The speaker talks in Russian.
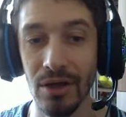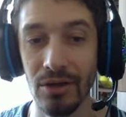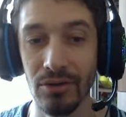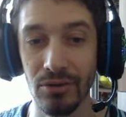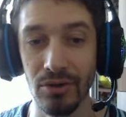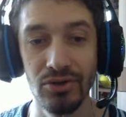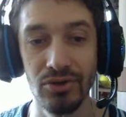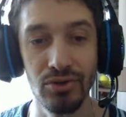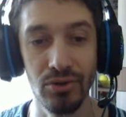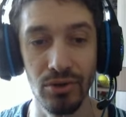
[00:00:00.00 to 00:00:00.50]

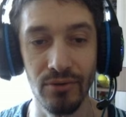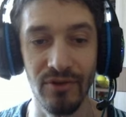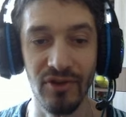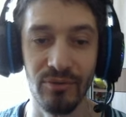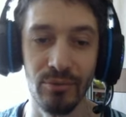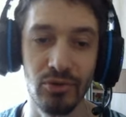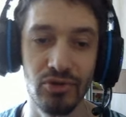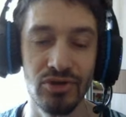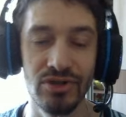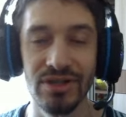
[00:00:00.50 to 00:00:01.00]
То есть он у
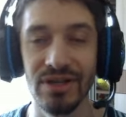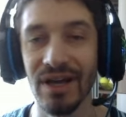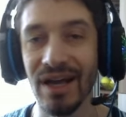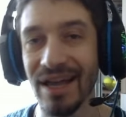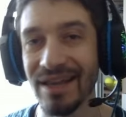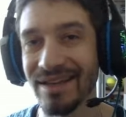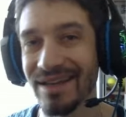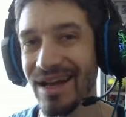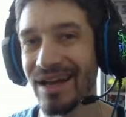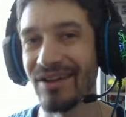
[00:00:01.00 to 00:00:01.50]
вас может
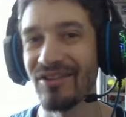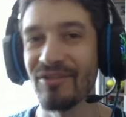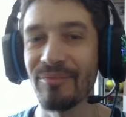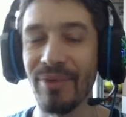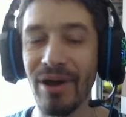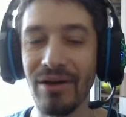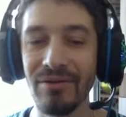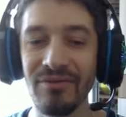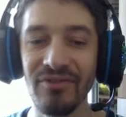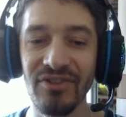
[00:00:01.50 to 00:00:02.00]
сыграть как
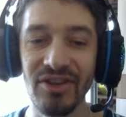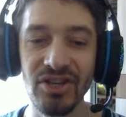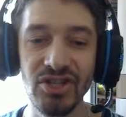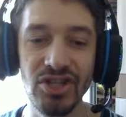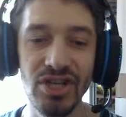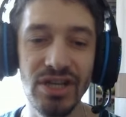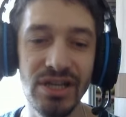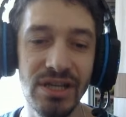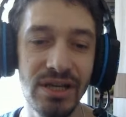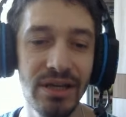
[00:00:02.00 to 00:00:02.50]
справа в
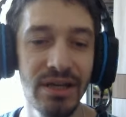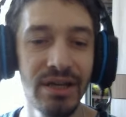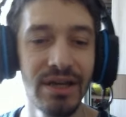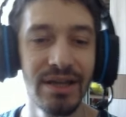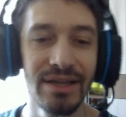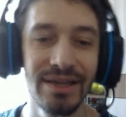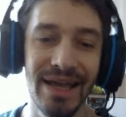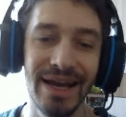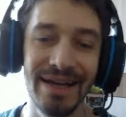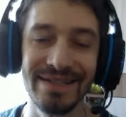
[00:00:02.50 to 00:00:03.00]
защите,
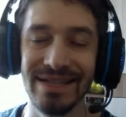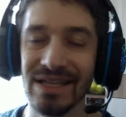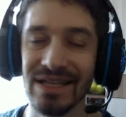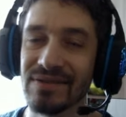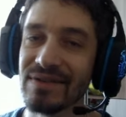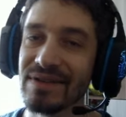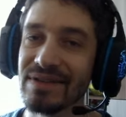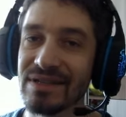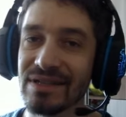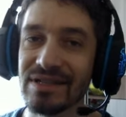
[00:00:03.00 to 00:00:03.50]
так,
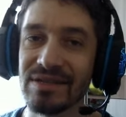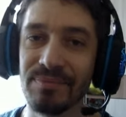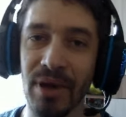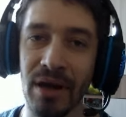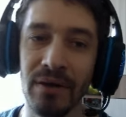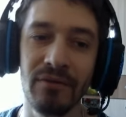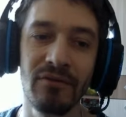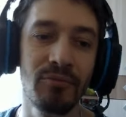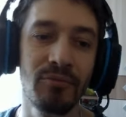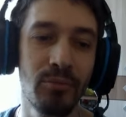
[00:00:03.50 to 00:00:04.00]
соответственно, и
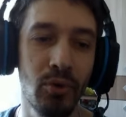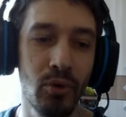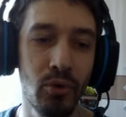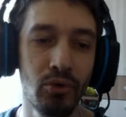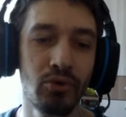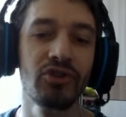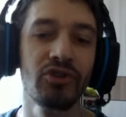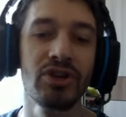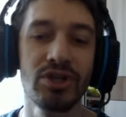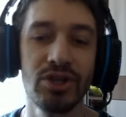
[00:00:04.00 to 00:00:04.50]
справа в
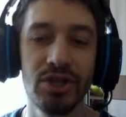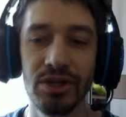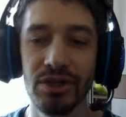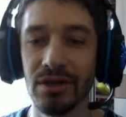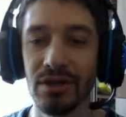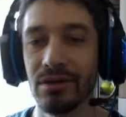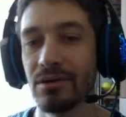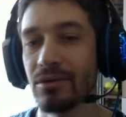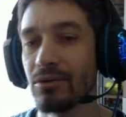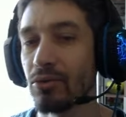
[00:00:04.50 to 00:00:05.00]

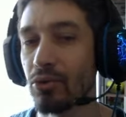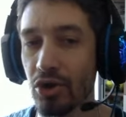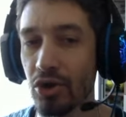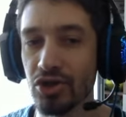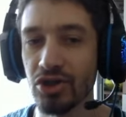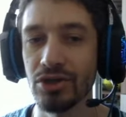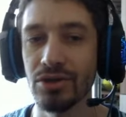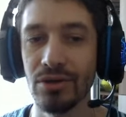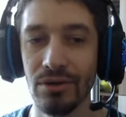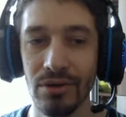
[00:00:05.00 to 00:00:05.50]
полузащите.
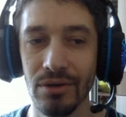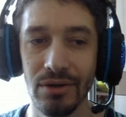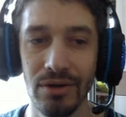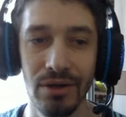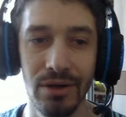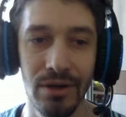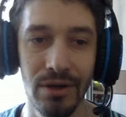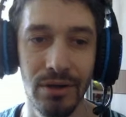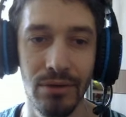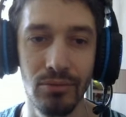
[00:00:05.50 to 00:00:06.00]
Очень
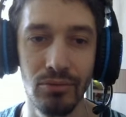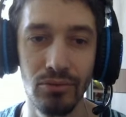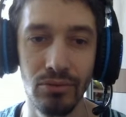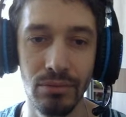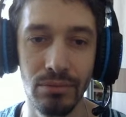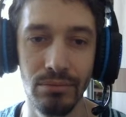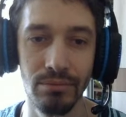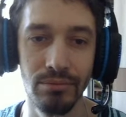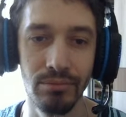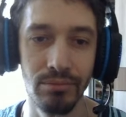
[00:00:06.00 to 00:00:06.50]
э,
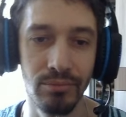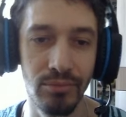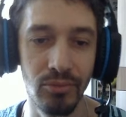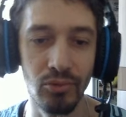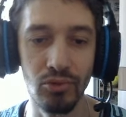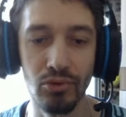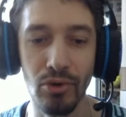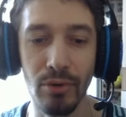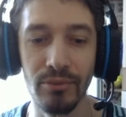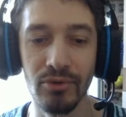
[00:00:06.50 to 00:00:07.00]

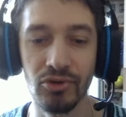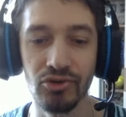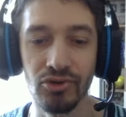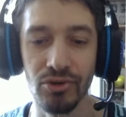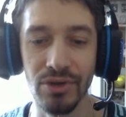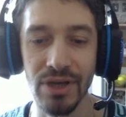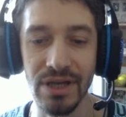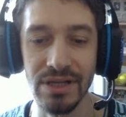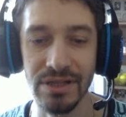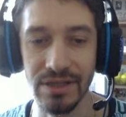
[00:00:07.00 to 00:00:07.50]
удобно, что
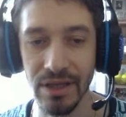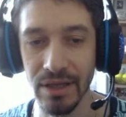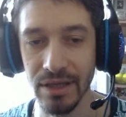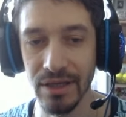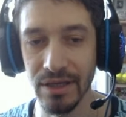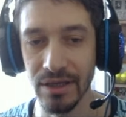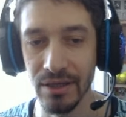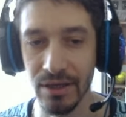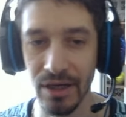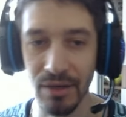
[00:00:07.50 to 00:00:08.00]
есть
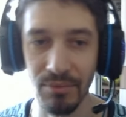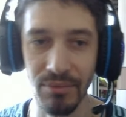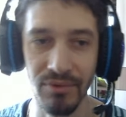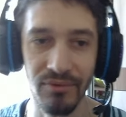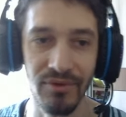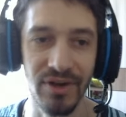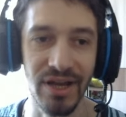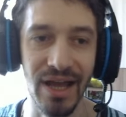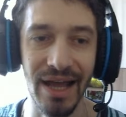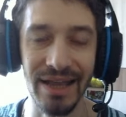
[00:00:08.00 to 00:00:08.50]
такие как бы
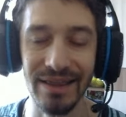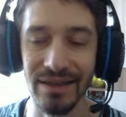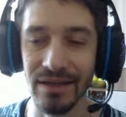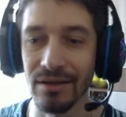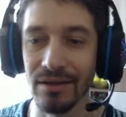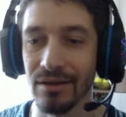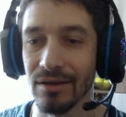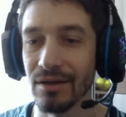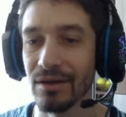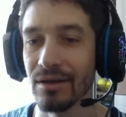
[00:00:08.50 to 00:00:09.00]

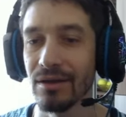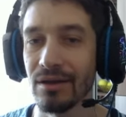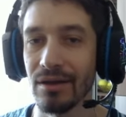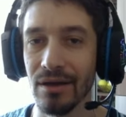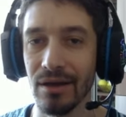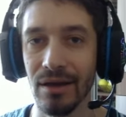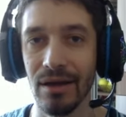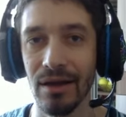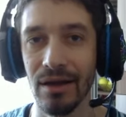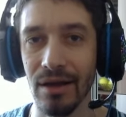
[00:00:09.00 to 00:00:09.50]
варианты
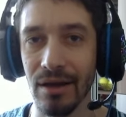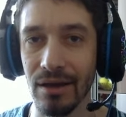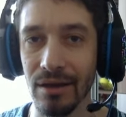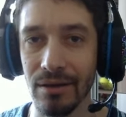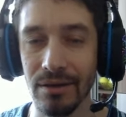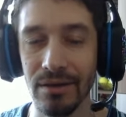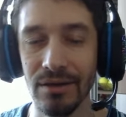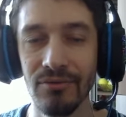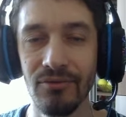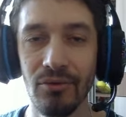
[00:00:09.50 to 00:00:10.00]
э,
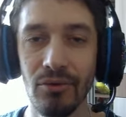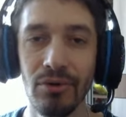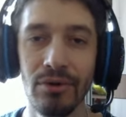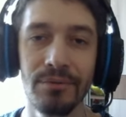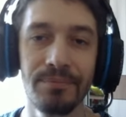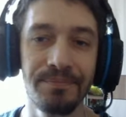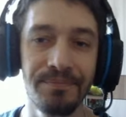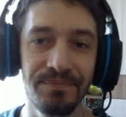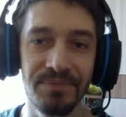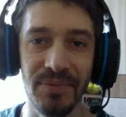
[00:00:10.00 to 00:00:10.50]

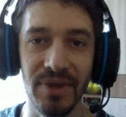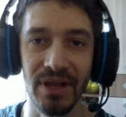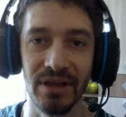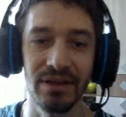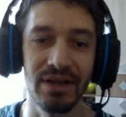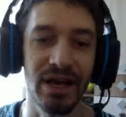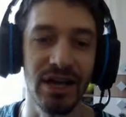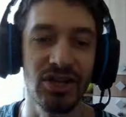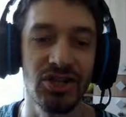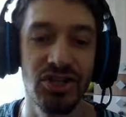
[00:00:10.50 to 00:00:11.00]
его
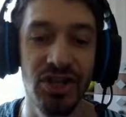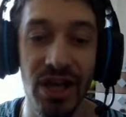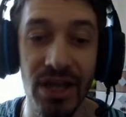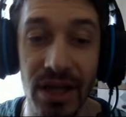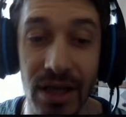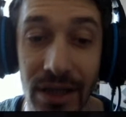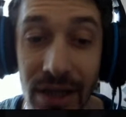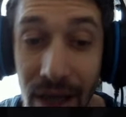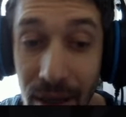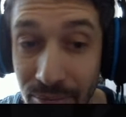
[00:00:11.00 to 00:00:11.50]

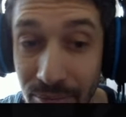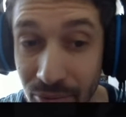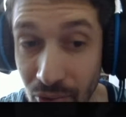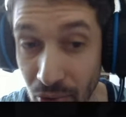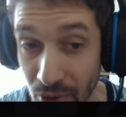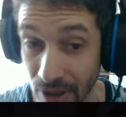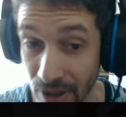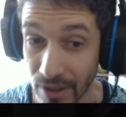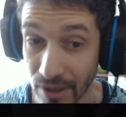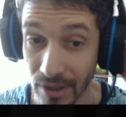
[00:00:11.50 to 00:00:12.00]
нахождения на
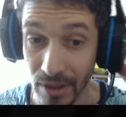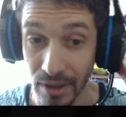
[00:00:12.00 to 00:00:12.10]
поле.